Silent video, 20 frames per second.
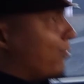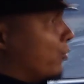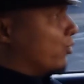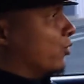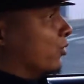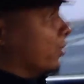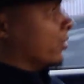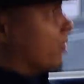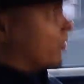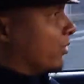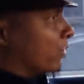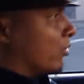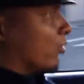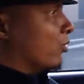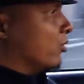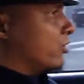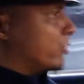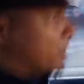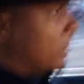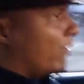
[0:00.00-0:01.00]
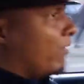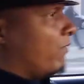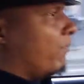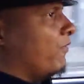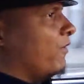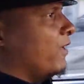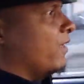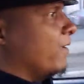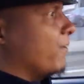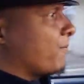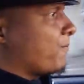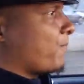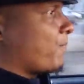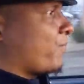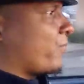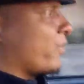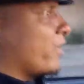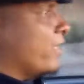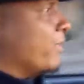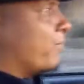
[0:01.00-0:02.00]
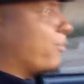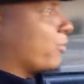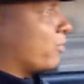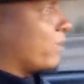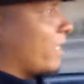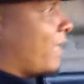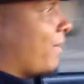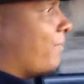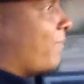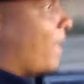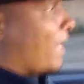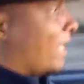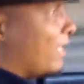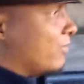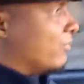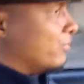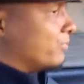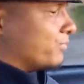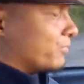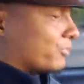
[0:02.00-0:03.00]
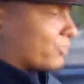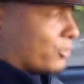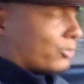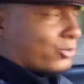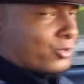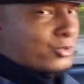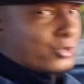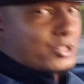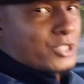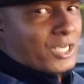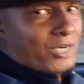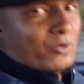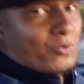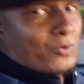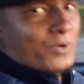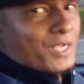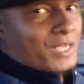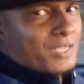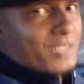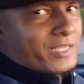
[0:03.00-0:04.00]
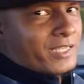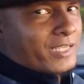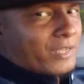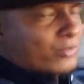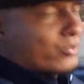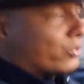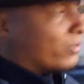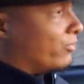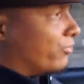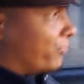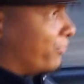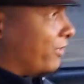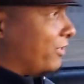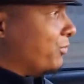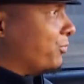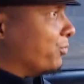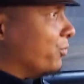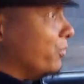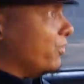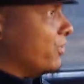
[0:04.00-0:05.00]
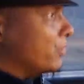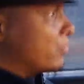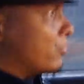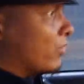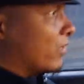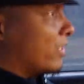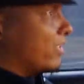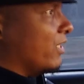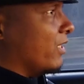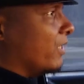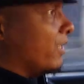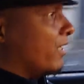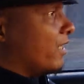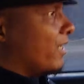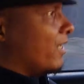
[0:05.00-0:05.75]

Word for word: muito, inclusive ir para o trabalho todo dia com ele, que eu tenho feito isso aqui.